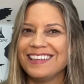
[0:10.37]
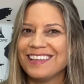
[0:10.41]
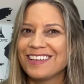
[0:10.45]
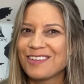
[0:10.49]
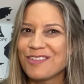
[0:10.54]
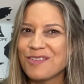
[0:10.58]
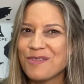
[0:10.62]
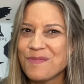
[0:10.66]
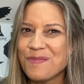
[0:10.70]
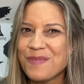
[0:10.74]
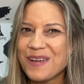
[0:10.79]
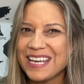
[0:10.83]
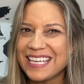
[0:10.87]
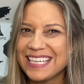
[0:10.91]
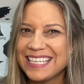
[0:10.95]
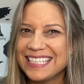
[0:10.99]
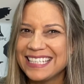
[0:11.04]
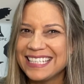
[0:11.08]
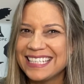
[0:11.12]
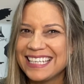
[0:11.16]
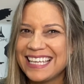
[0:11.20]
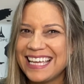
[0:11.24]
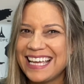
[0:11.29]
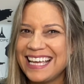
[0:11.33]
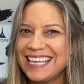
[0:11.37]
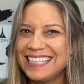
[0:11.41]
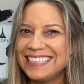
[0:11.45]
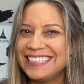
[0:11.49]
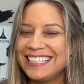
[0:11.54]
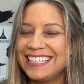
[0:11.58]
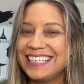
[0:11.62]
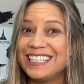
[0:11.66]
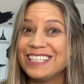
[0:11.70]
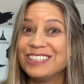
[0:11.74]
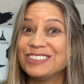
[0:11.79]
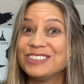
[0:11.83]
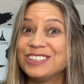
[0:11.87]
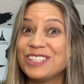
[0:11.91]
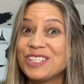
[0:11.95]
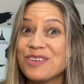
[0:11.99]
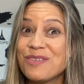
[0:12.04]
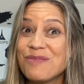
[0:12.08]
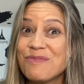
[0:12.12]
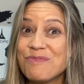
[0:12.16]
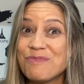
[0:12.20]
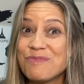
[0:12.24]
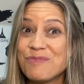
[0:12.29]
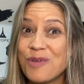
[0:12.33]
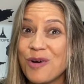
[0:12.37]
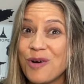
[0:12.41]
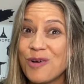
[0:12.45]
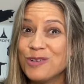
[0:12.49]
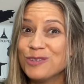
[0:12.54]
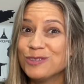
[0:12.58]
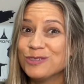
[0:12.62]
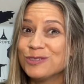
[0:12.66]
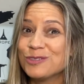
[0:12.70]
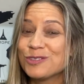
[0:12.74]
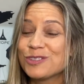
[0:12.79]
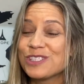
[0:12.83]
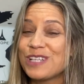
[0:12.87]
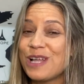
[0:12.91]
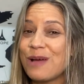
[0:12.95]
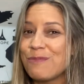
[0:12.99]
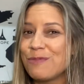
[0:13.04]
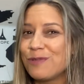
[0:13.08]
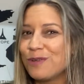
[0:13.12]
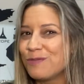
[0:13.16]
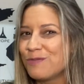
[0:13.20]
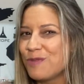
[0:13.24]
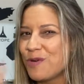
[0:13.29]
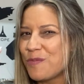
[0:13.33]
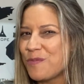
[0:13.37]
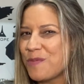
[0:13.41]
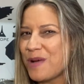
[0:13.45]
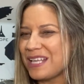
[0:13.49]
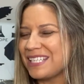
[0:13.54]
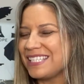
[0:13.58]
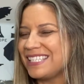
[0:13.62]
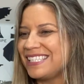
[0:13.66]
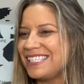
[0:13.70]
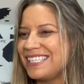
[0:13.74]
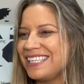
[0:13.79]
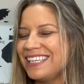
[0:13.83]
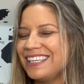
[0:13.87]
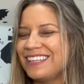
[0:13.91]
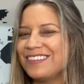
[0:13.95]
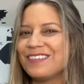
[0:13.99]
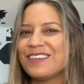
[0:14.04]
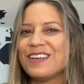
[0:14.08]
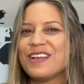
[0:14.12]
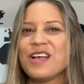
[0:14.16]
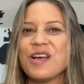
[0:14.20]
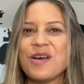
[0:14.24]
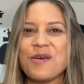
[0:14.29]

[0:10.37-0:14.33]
Comprar que nada, eu tenho pontos lá pelo meu parceiro.